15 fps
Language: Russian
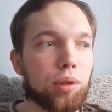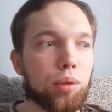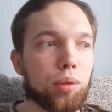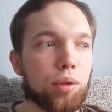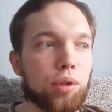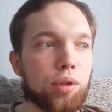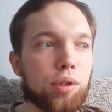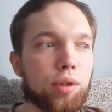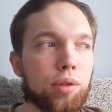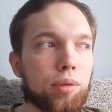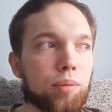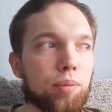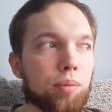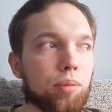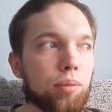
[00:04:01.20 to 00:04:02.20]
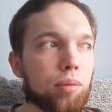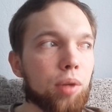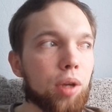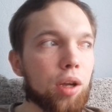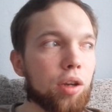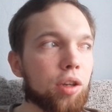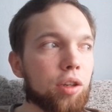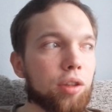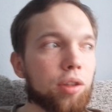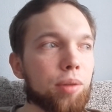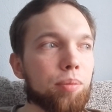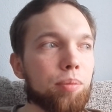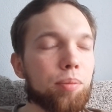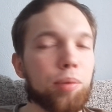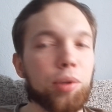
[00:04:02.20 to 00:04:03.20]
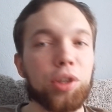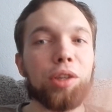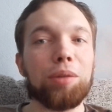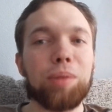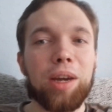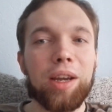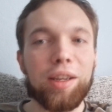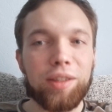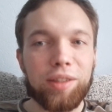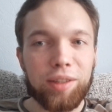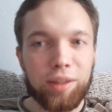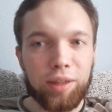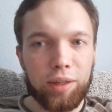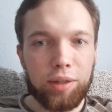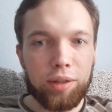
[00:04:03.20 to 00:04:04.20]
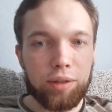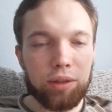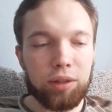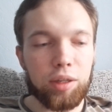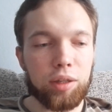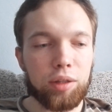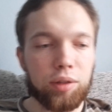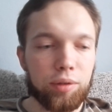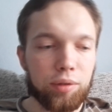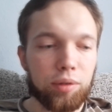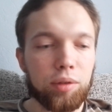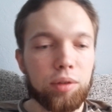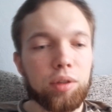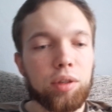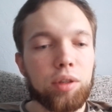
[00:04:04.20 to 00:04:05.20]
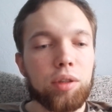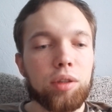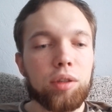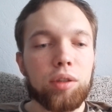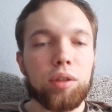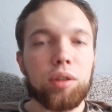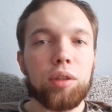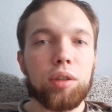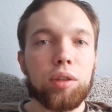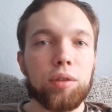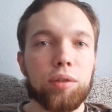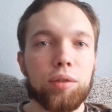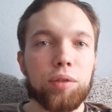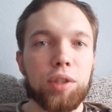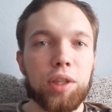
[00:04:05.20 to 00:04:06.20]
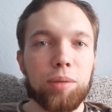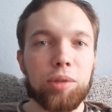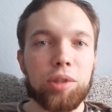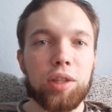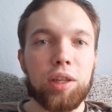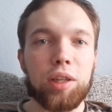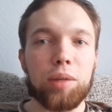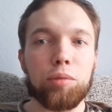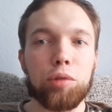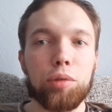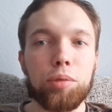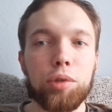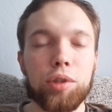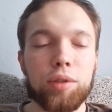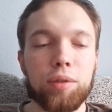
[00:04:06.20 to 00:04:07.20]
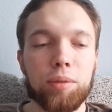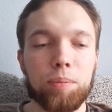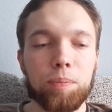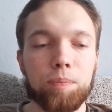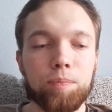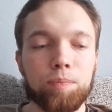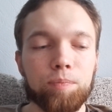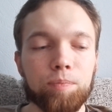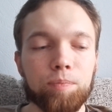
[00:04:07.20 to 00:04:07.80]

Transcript: То есть, а как-то поднимается, да, над э, всем остальным обществом.